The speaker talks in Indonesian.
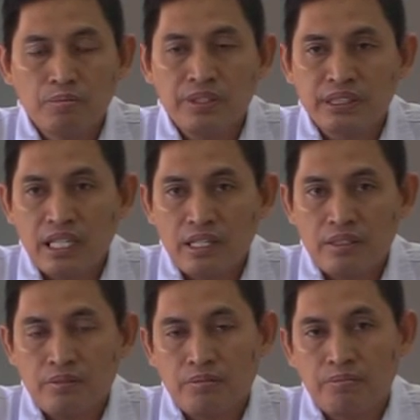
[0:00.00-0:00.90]

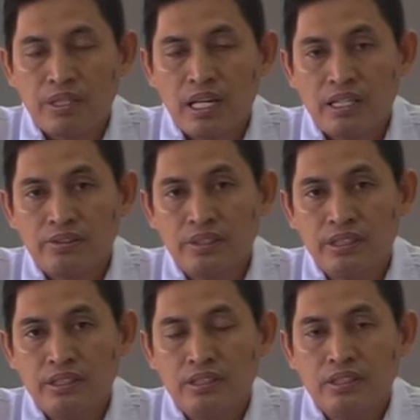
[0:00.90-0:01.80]
bisa
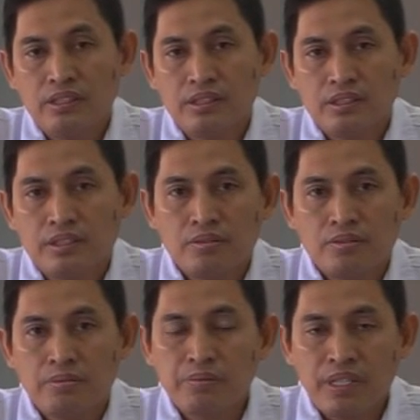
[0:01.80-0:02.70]
melalui
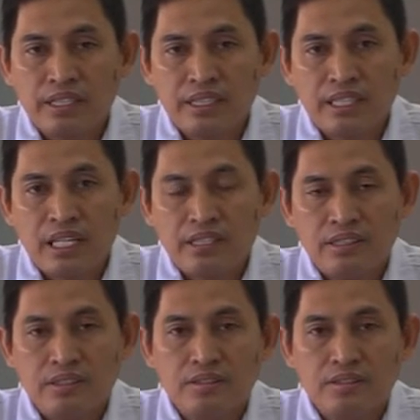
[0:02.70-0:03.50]
pembelajaran